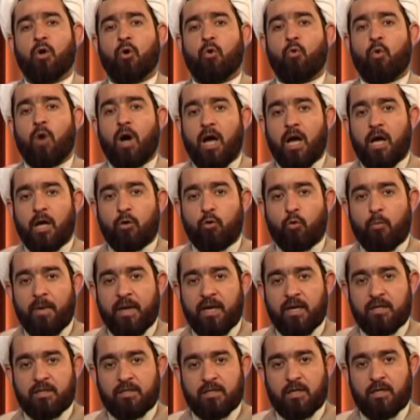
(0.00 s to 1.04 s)
واهل
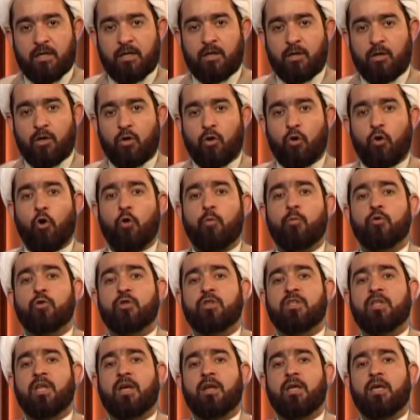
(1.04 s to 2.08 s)
بيته هم
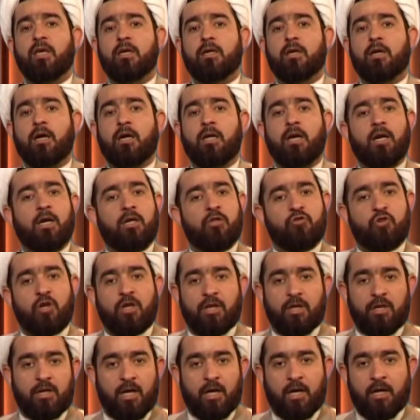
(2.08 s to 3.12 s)
الطريق الى
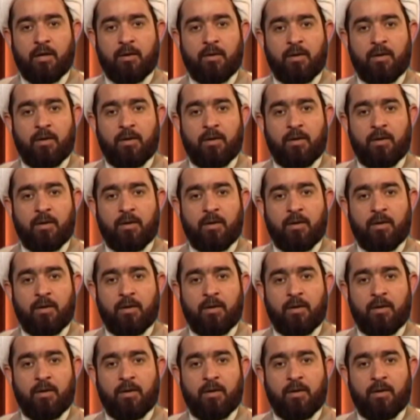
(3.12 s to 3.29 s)
الجنه